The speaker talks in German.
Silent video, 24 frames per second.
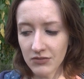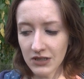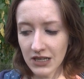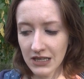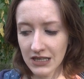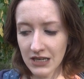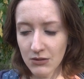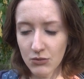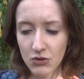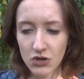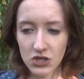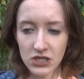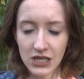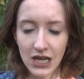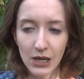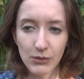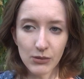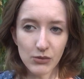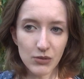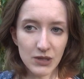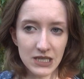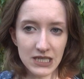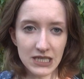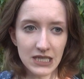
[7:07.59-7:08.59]
nachdem ich
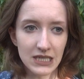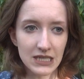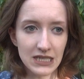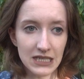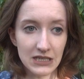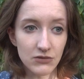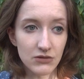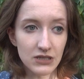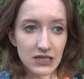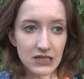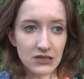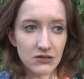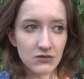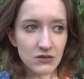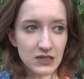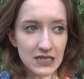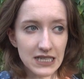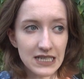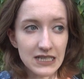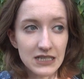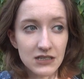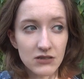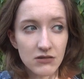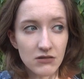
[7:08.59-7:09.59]
sterbe, passiert das und das und
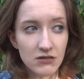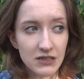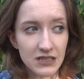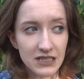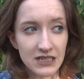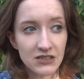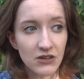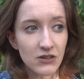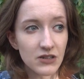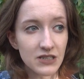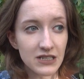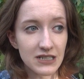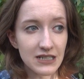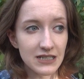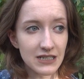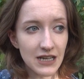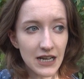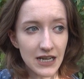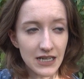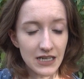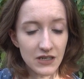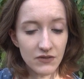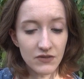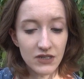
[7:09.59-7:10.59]
das und ich sollte das
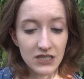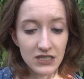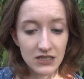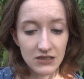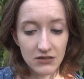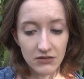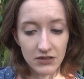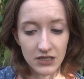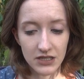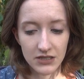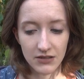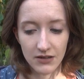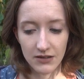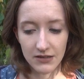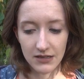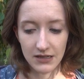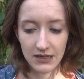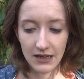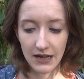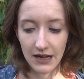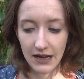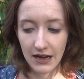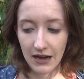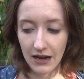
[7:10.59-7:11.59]
eigentlich wissen und ich sollte
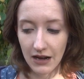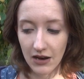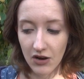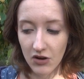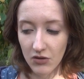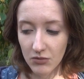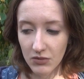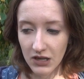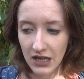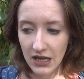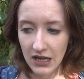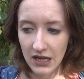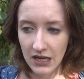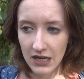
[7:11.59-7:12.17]
daran glauben,